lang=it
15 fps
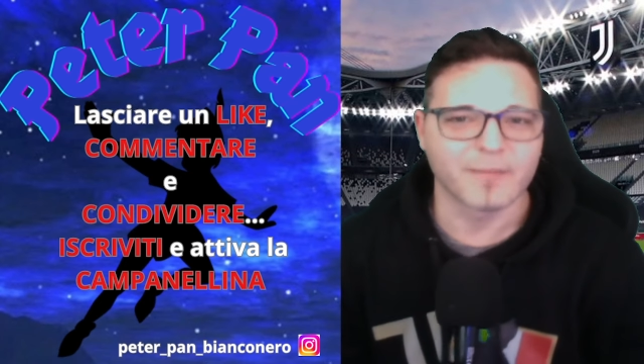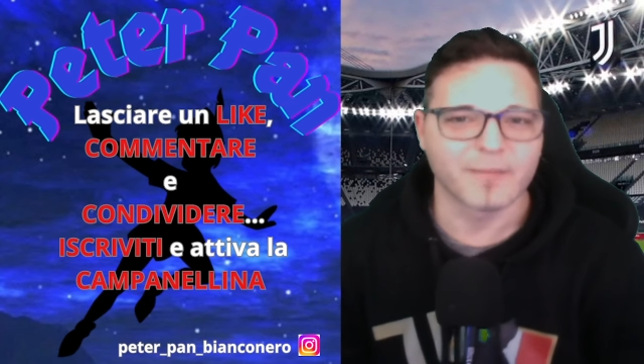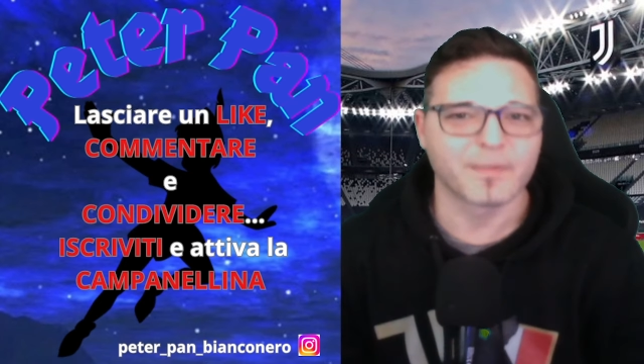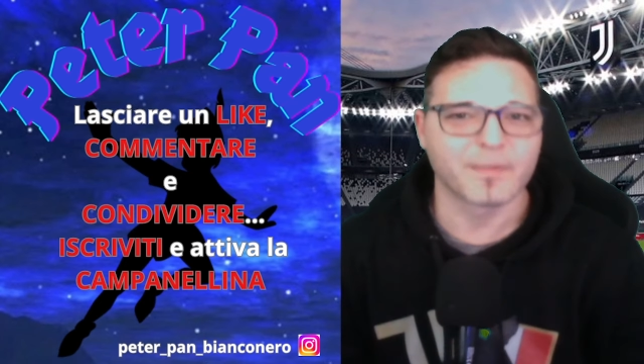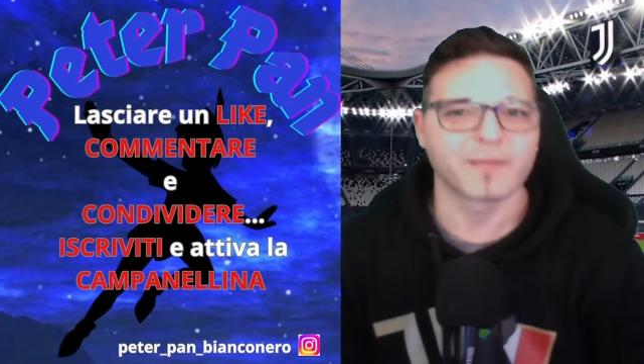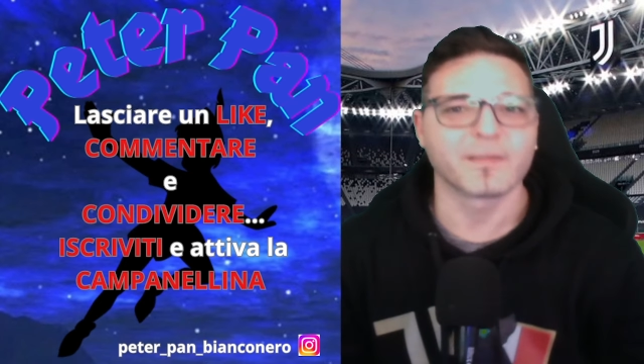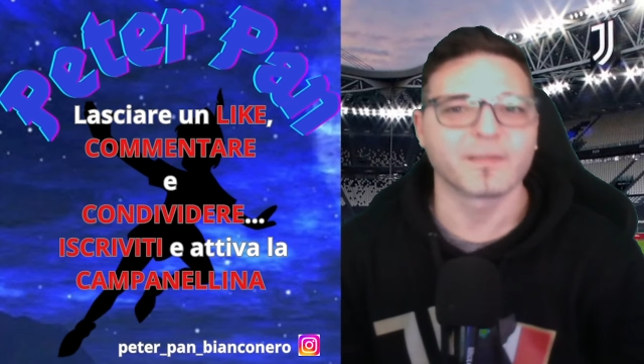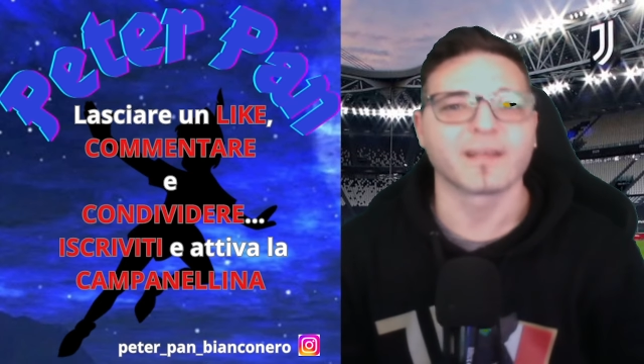per
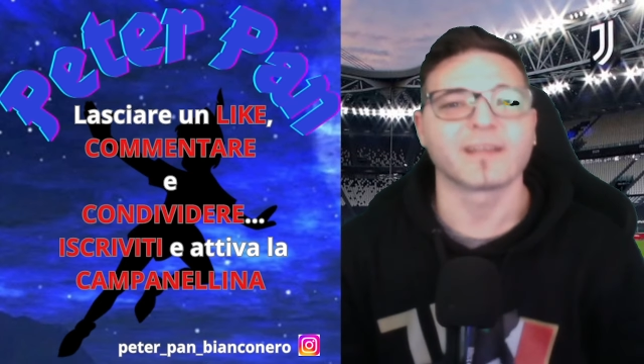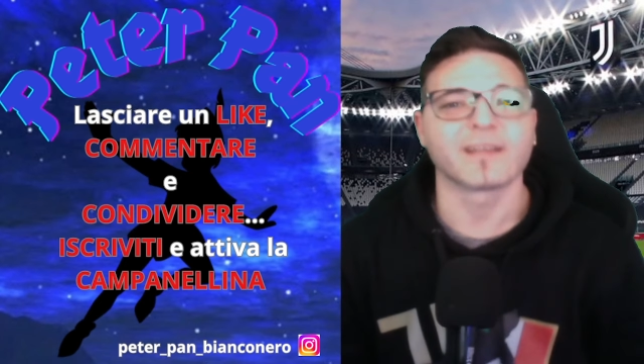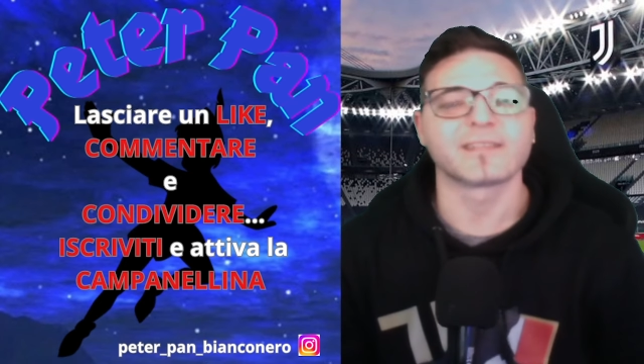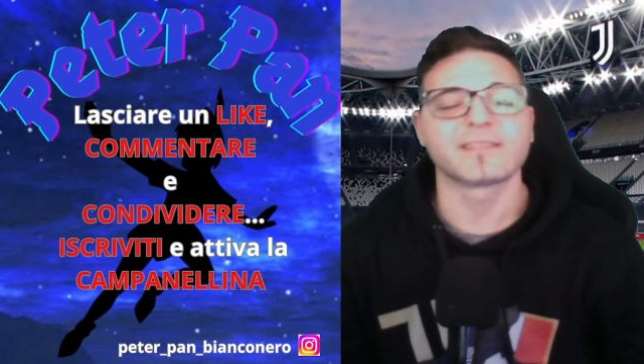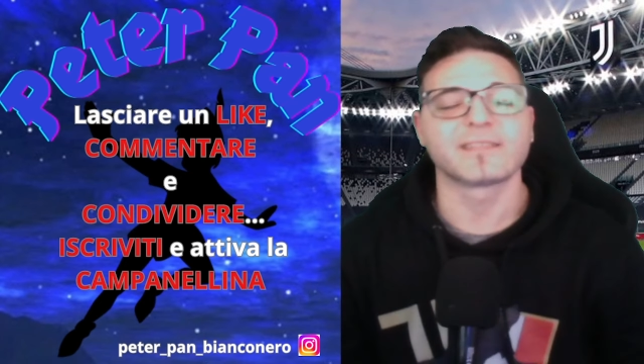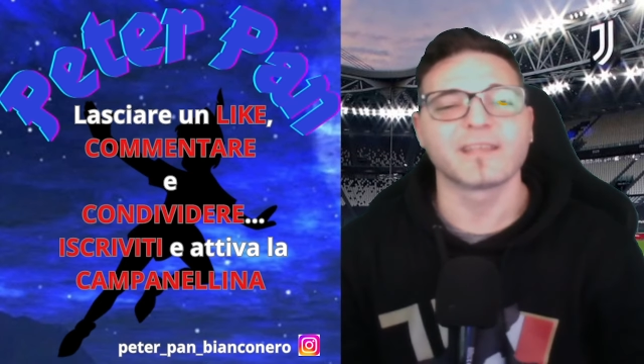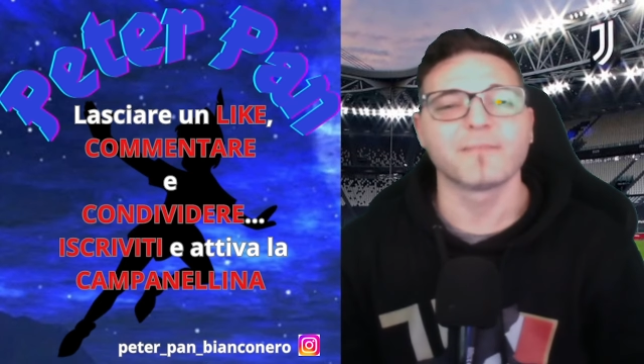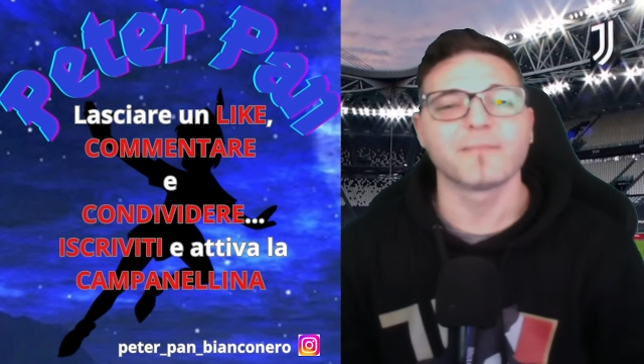rimanere
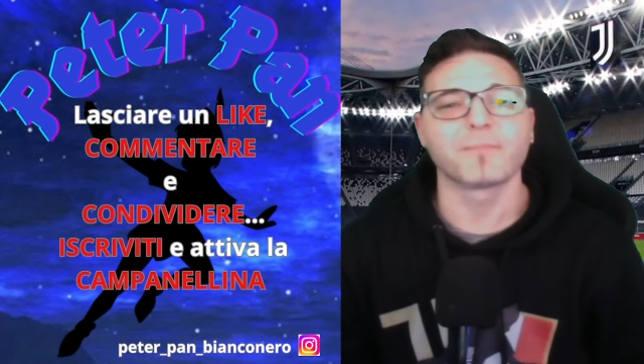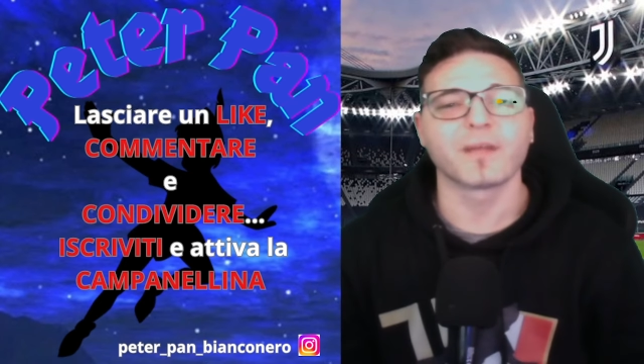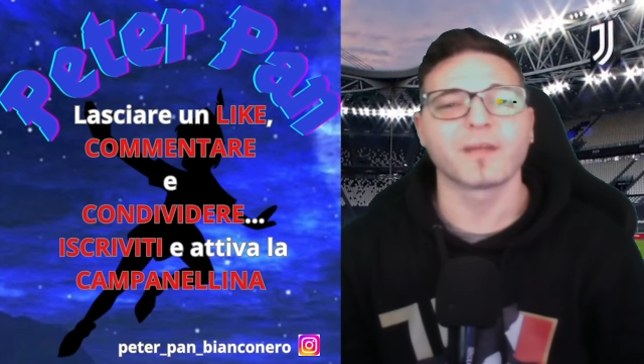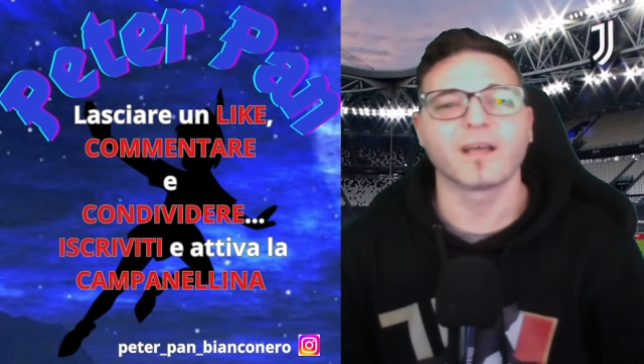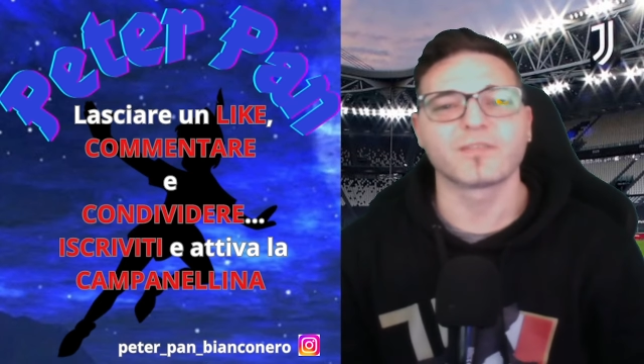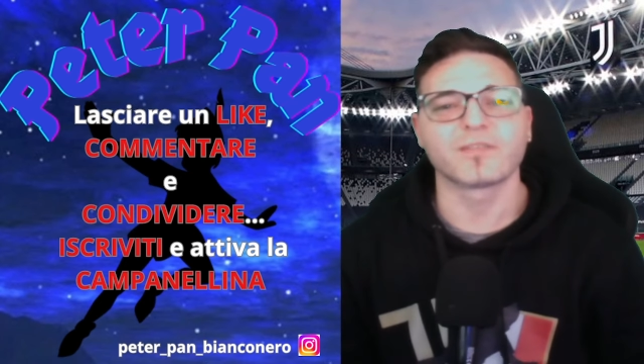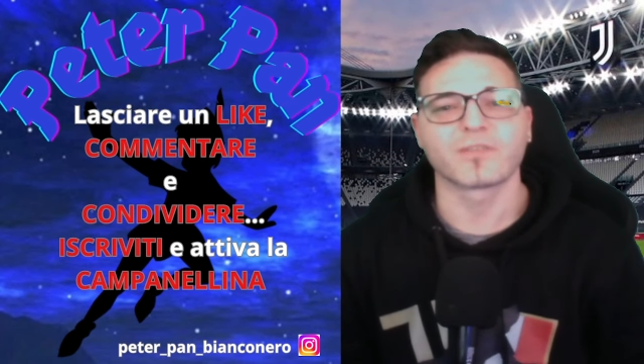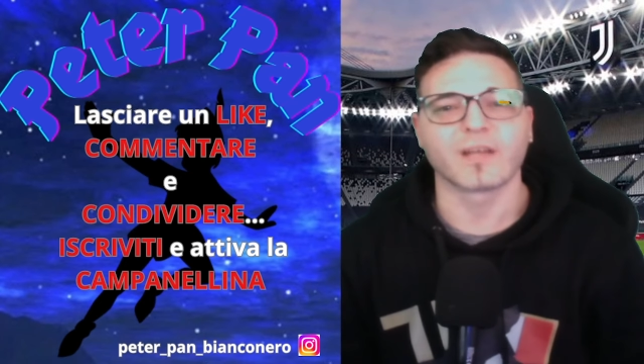sempre
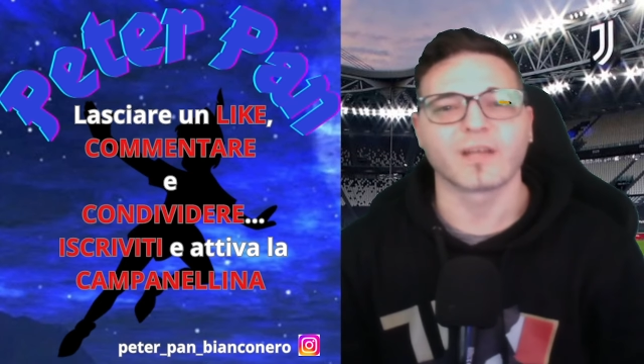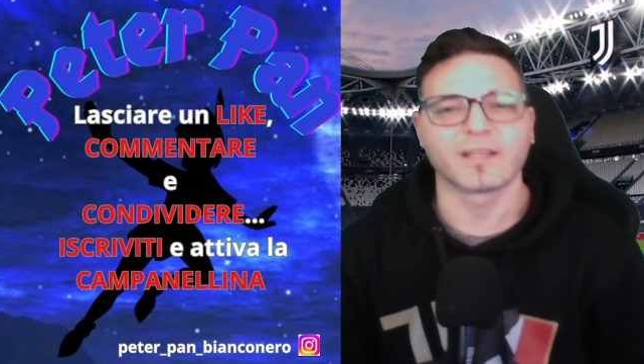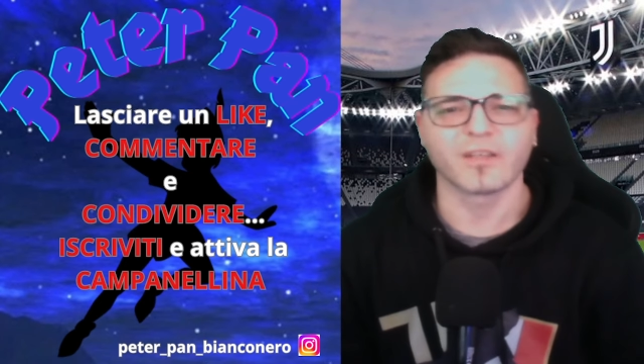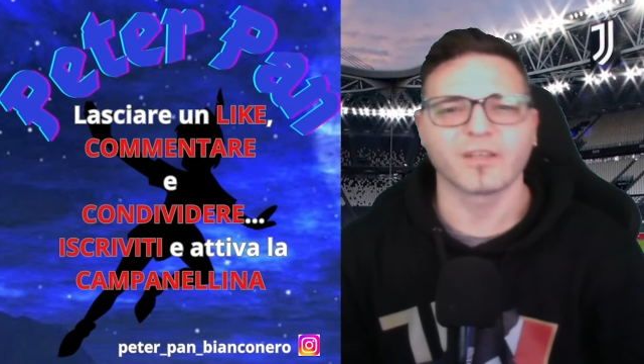aggiornati